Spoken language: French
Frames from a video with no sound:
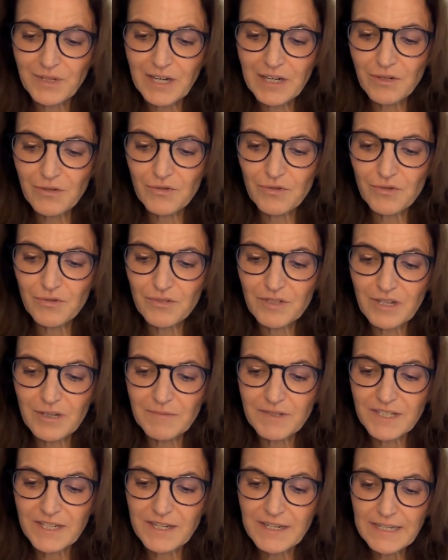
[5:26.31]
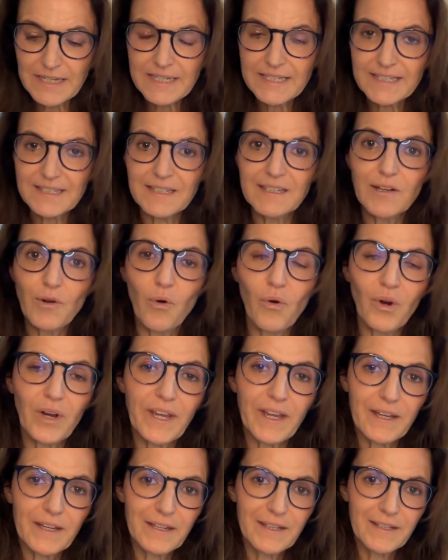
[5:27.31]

quelque chose comme ça, c'est OK.